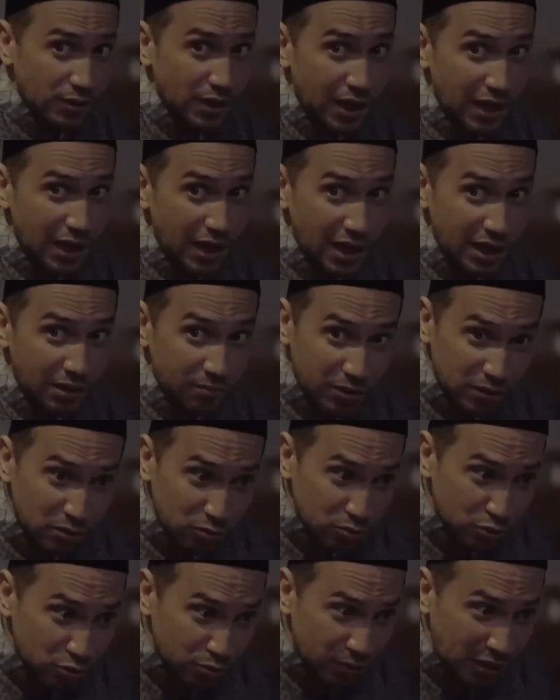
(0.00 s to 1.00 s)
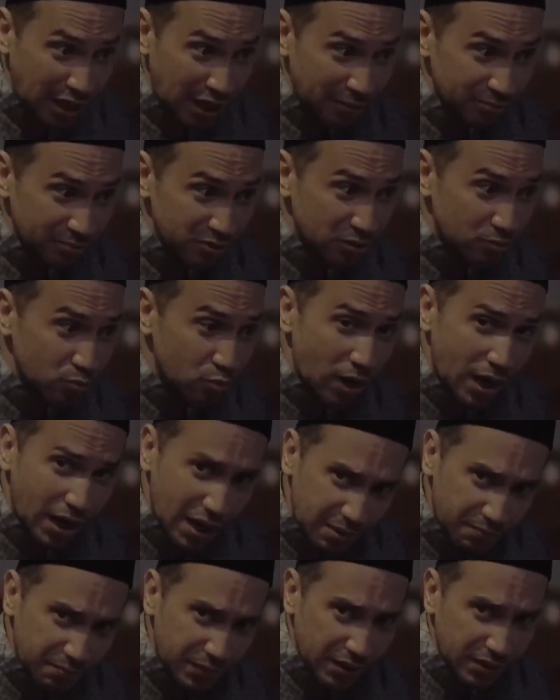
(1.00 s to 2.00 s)
memberikan dukungan penuh untuk
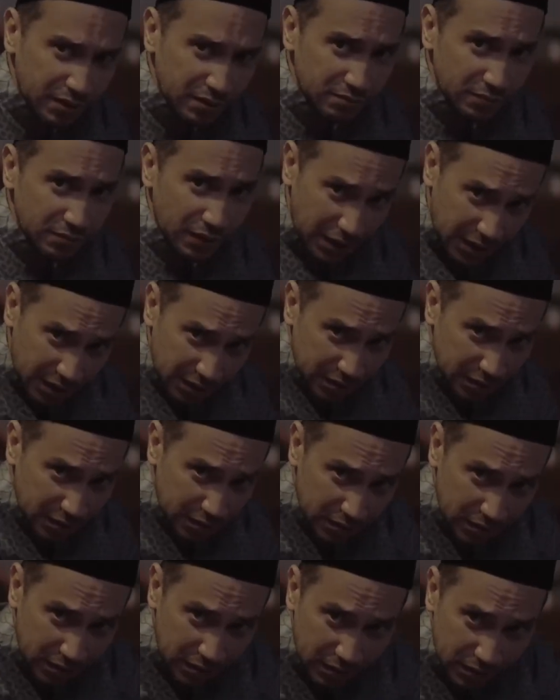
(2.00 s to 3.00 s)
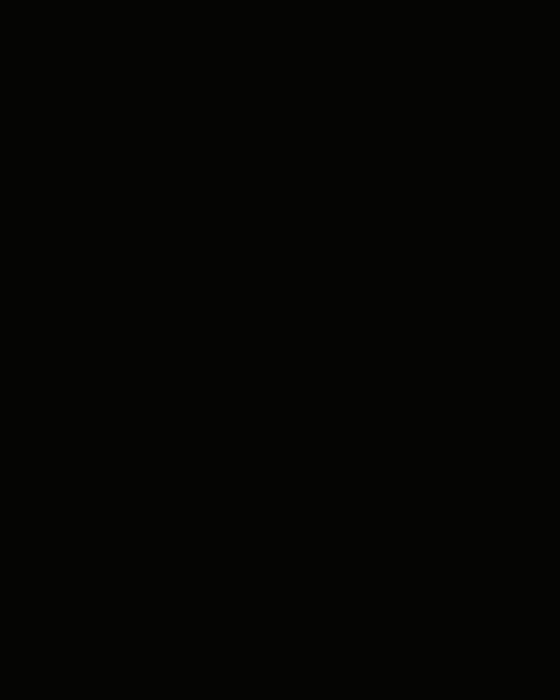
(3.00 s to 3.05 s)
film Uti dan Keke.